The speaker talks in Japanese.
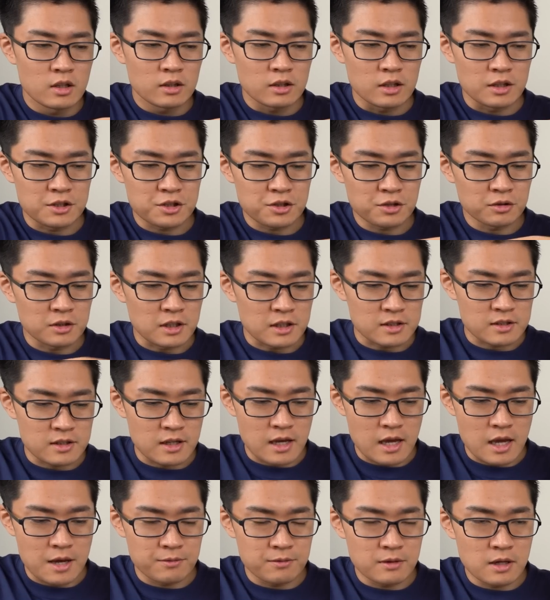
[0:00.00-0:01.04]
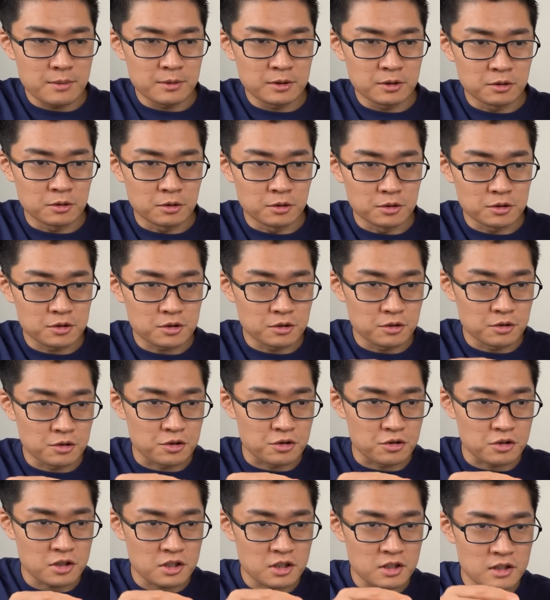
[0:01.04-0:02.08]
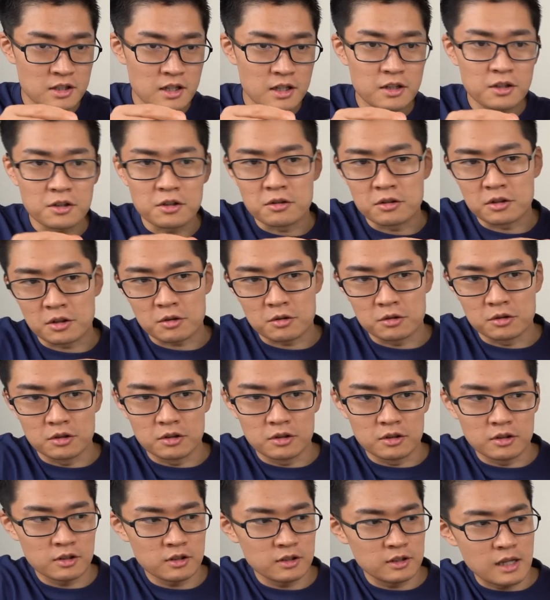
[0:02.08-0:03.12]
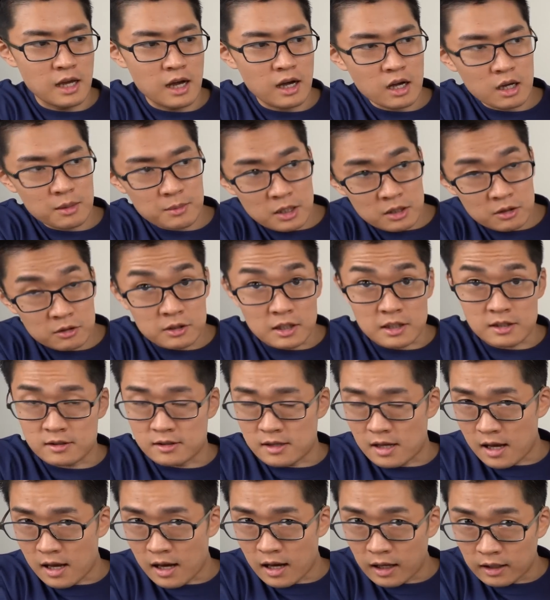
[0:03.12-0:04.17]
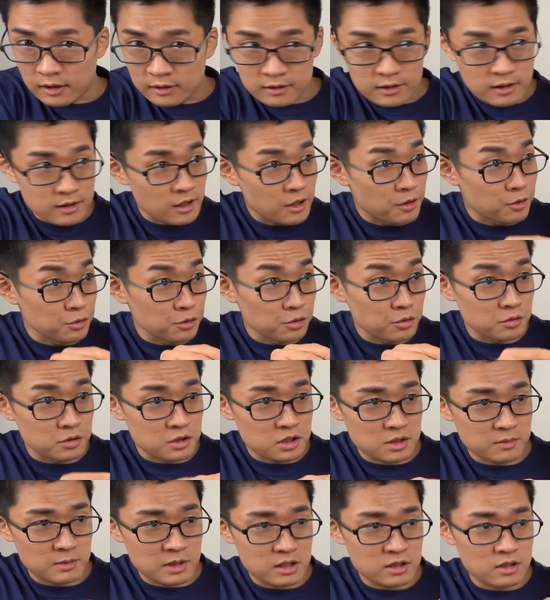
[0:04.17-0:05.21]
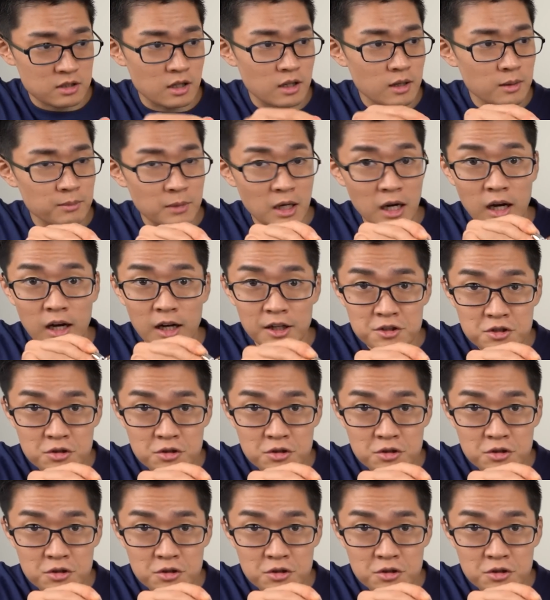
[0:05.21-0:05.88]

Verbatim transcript: 一応ですね FM の放送を受信できるようにこの長めのですねアンテナを用意しました、まあ、波